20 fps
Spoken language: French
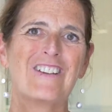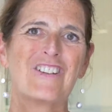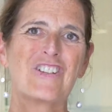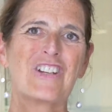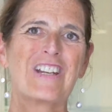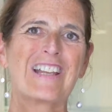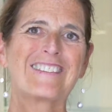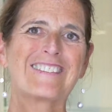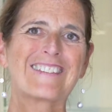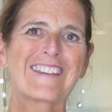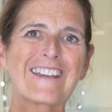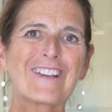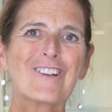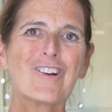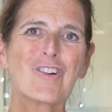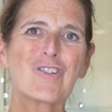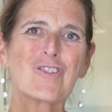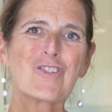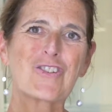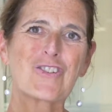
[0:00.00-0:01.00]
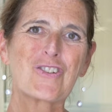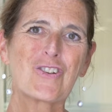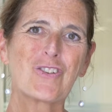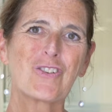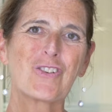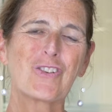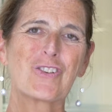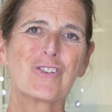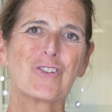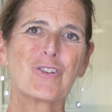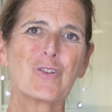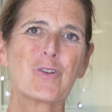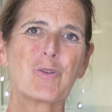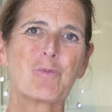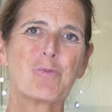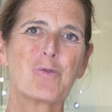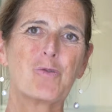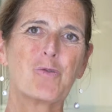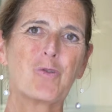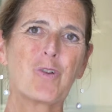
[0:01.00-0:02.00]
j'ai la très grande chance
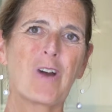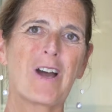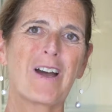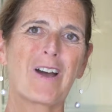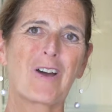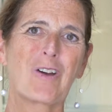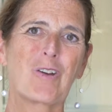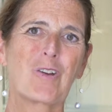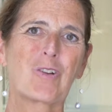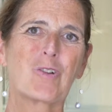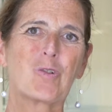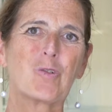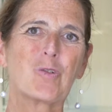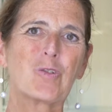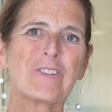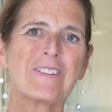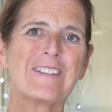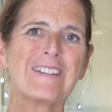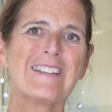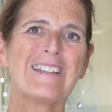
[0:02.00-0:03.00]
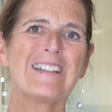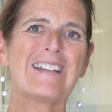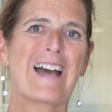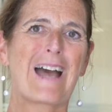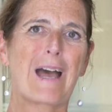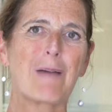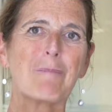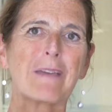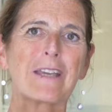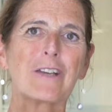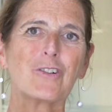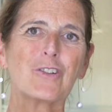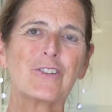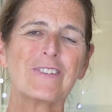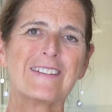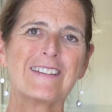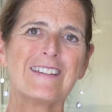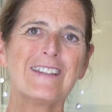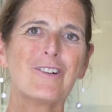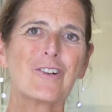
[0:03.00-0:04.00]
de pouvoir euh, compter à mes
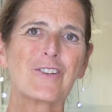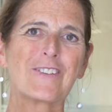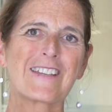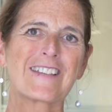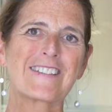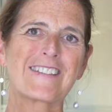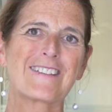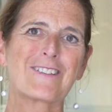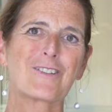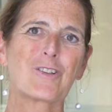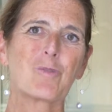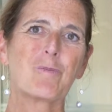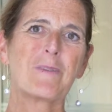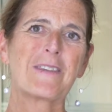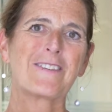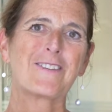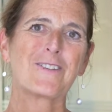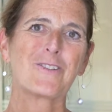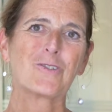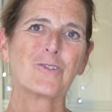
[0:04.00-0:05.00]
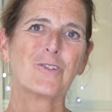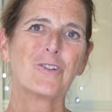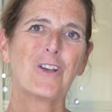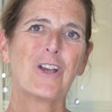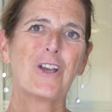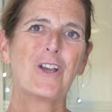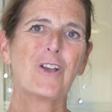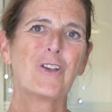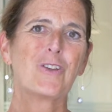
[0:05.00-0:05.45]
côtés, au sein de cette commission,